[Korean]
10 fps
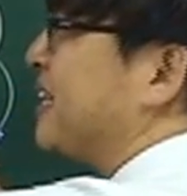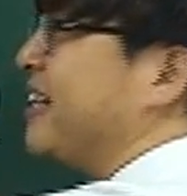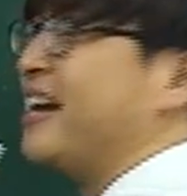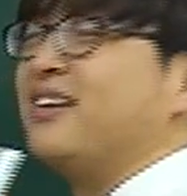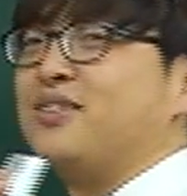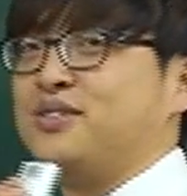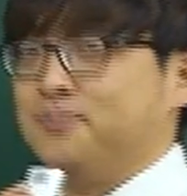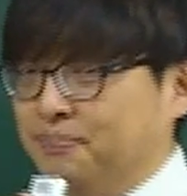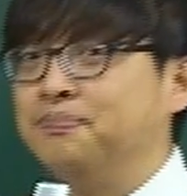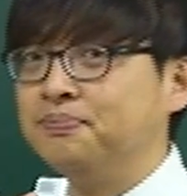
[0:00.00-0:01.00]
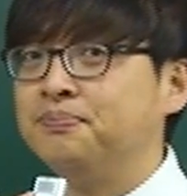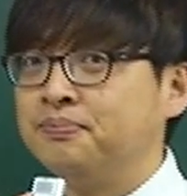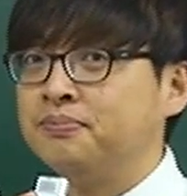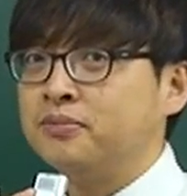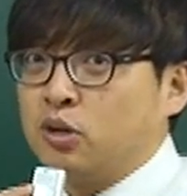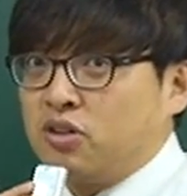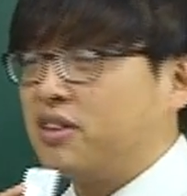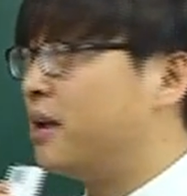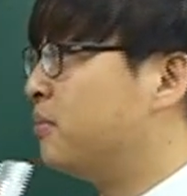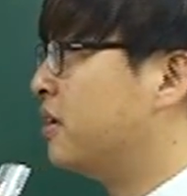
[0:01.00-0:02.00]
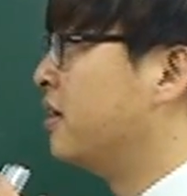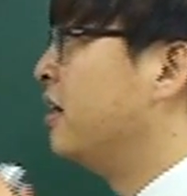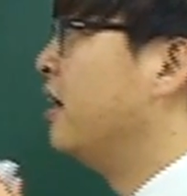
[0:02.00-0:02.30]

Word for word: 배제하는 것을. 어떤 사람들?